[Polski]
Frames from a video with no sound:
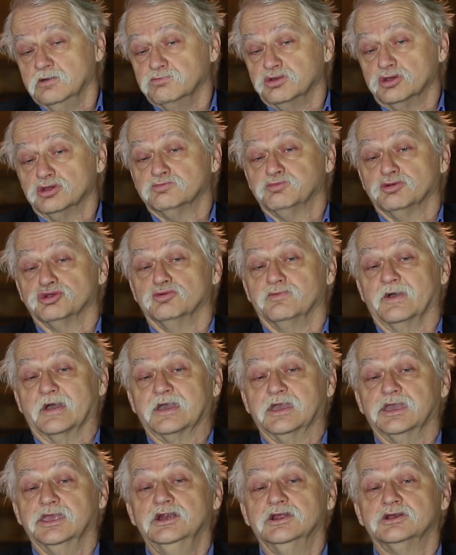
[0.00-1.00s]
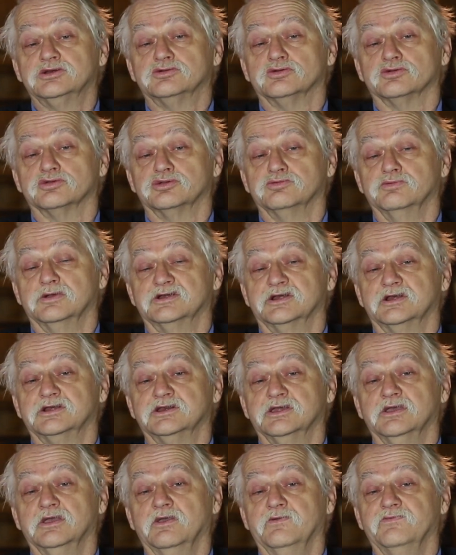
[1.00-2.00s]
biorąc pod uwagę, ile to
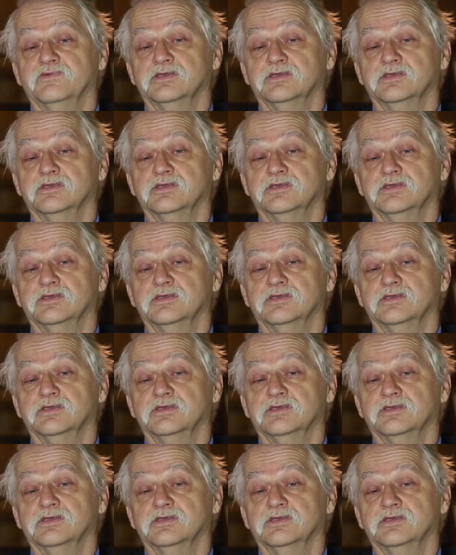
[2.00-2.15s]
rzeczy